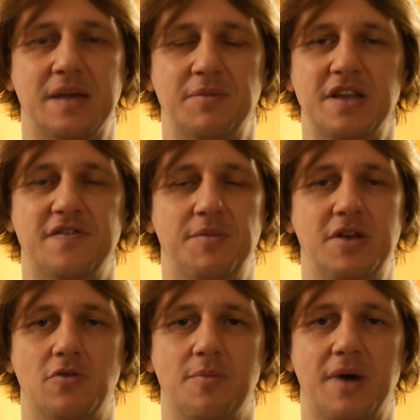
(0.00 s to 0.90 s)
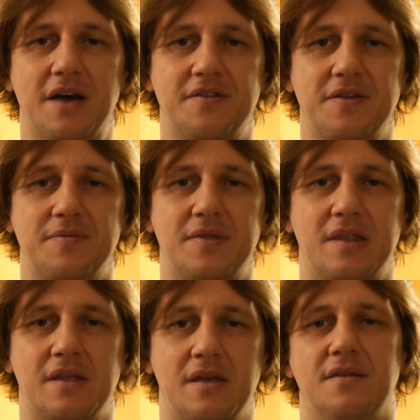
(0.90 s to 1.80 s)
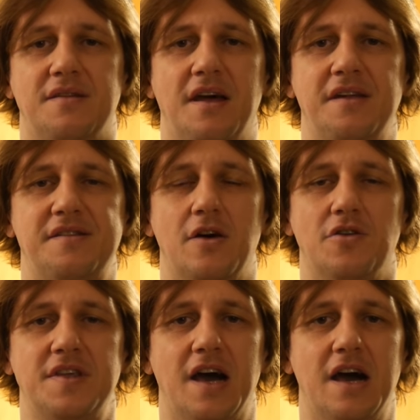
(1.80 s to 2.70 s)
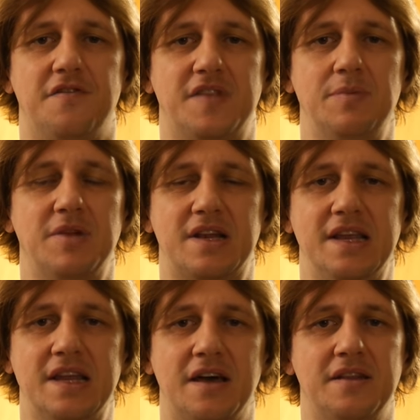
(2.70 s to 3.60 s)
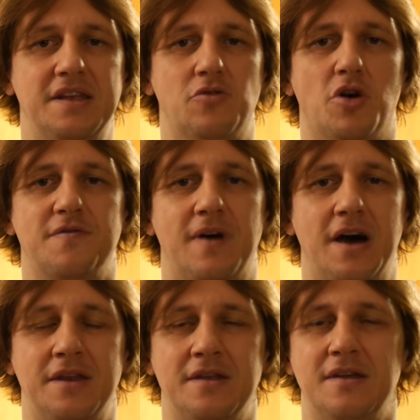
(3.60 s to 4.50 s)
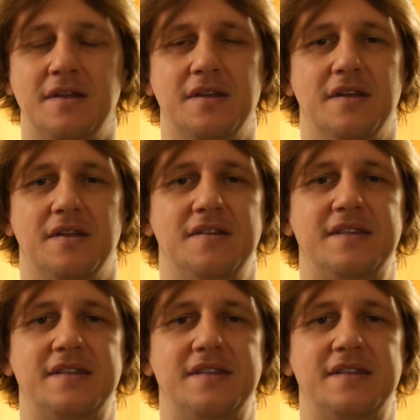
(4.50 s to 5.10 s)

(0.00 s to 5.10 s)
damit in Verbindung gebracht. Das heißt, auch die AfD-Mitglieder, die dort waren, sie